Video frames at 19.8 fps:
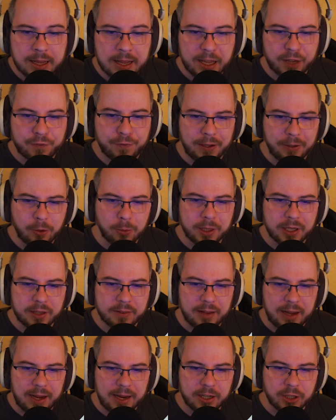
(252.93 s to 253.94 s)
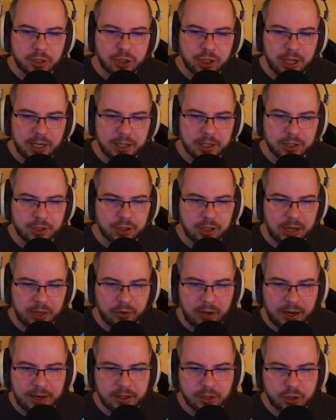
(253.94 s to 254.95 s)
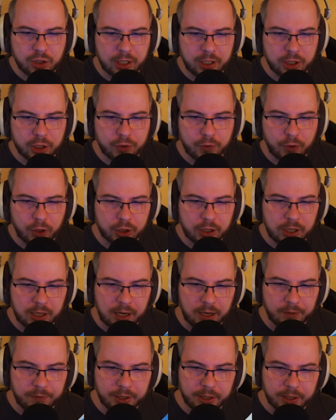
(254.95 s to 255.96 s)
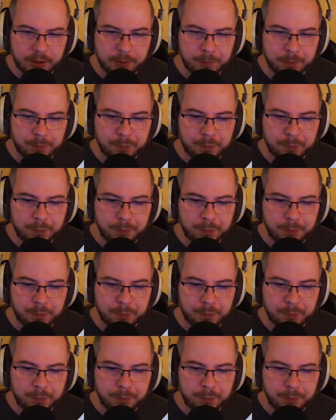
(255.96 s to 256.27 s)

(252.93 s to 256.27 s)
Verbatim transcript: Ich fand übrigens einen Challenge, also einen Challenge-Vorschlag hatten wir hier